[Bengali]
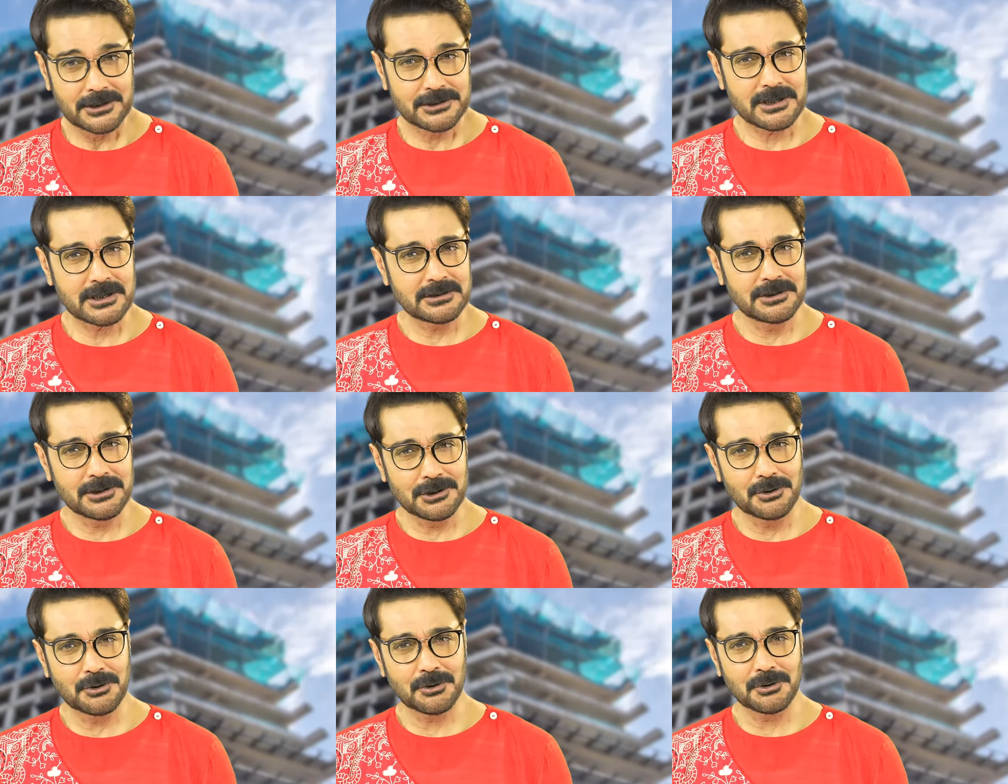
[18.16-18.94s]
সেই
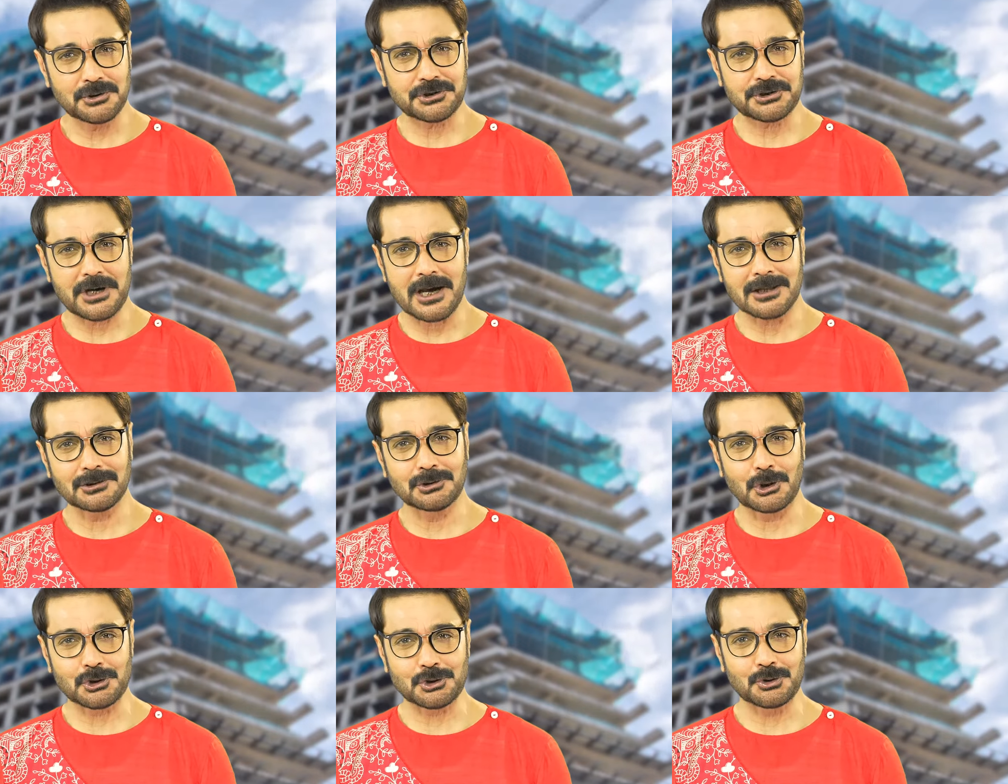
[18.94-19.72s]
দীর্ঘ সাত
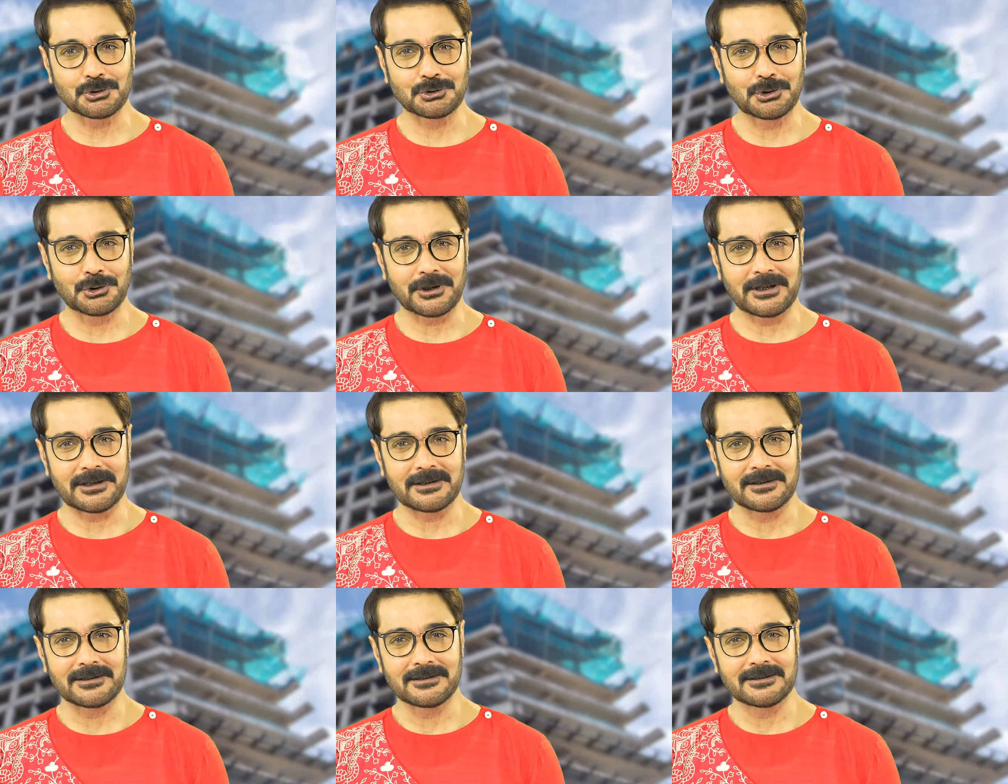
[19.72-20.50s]
দশক ধরে
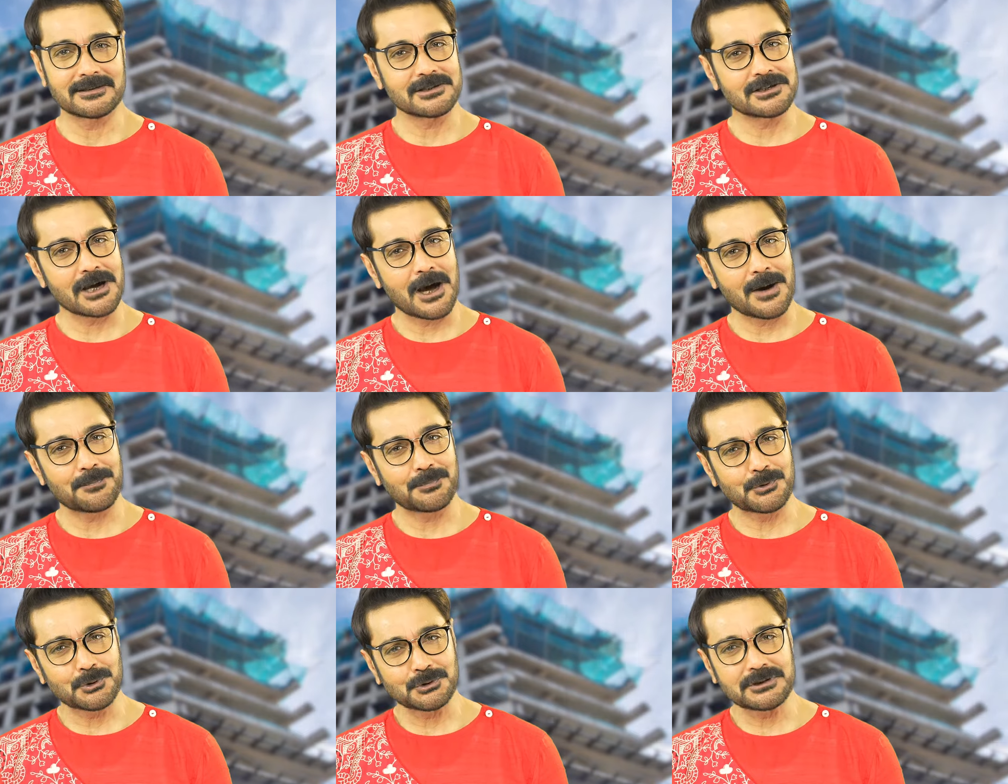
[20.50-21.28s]
যা
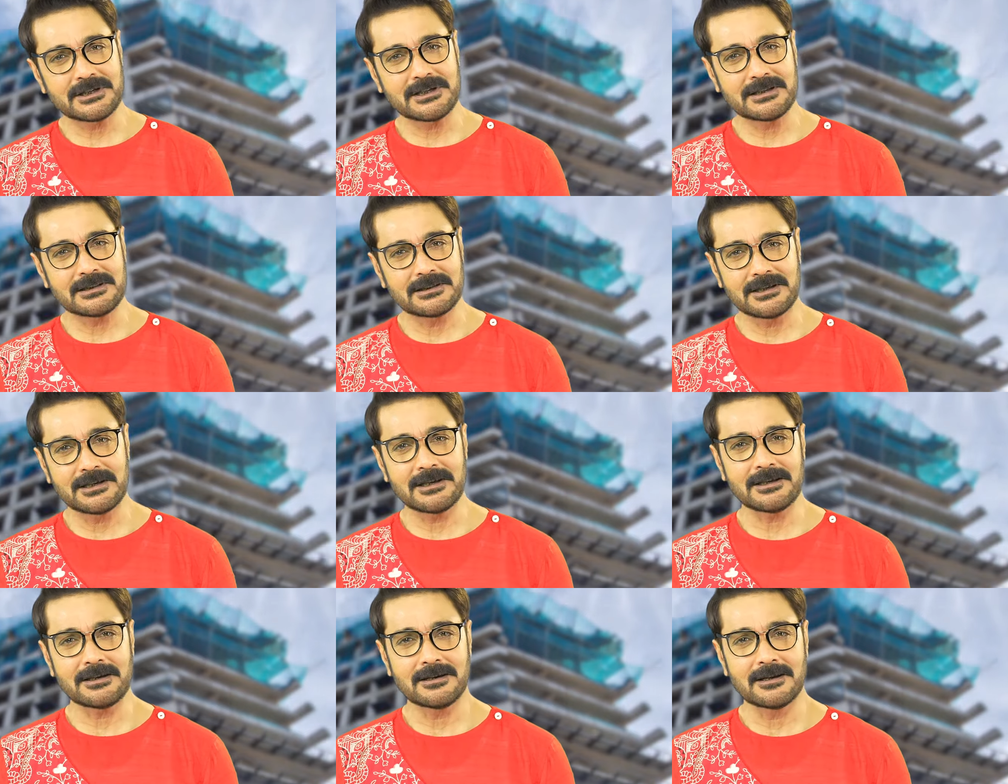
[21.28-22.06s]

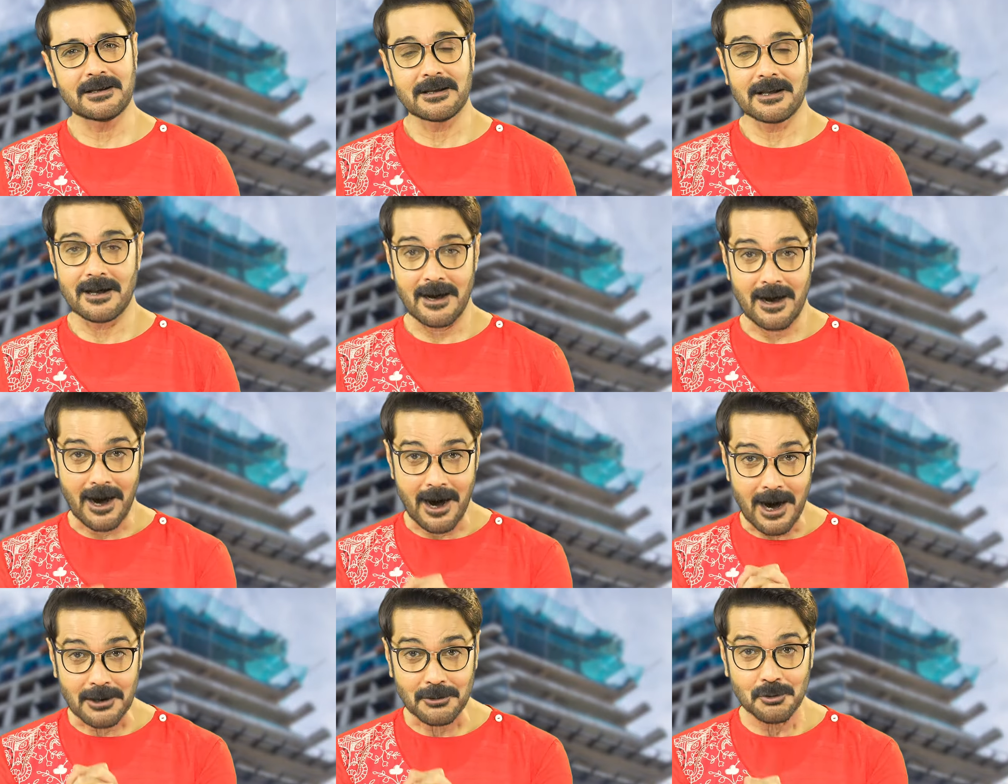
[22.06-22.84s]
প্রতিদিন
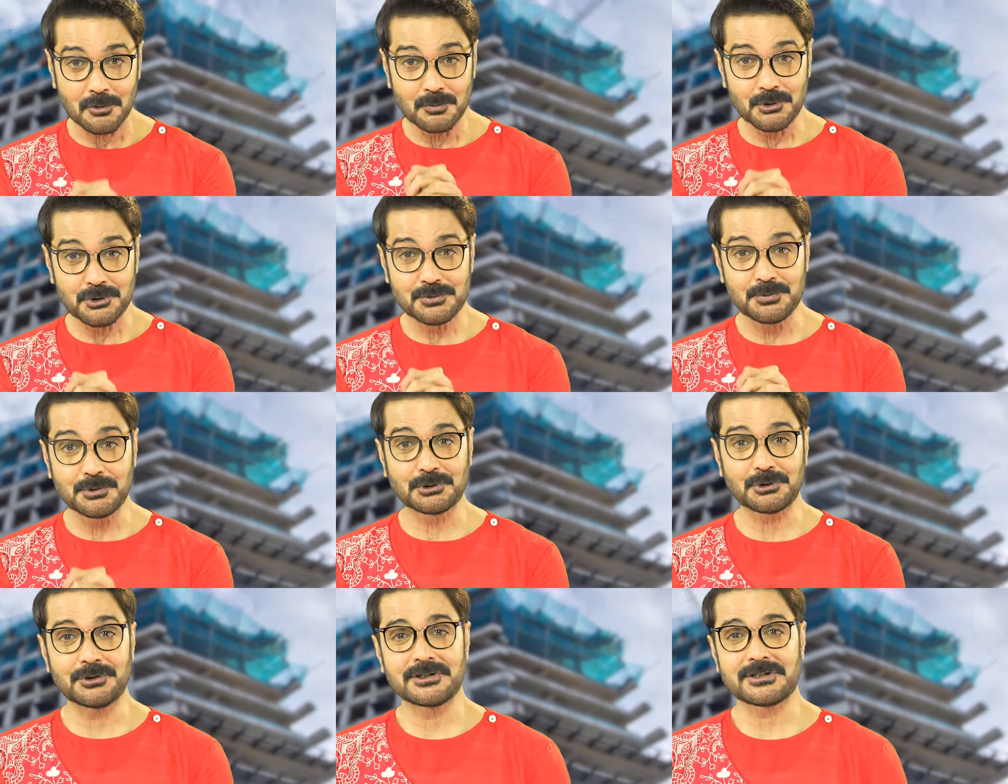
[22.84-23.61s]
আরও
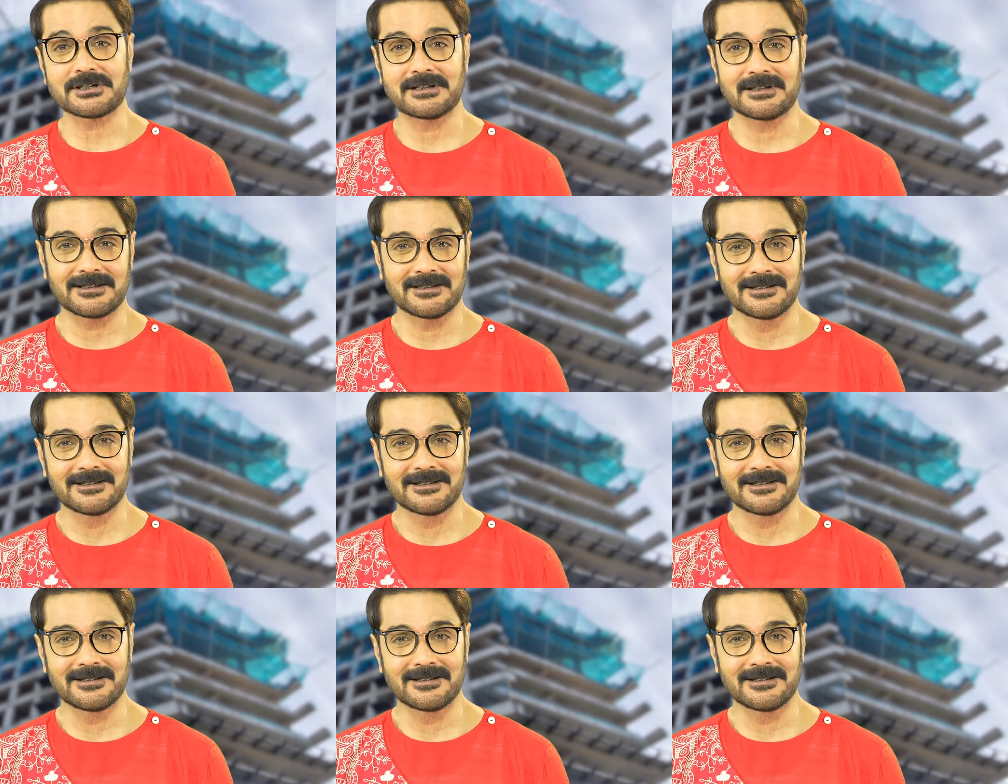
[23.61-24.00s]
মজবুত হয়েছে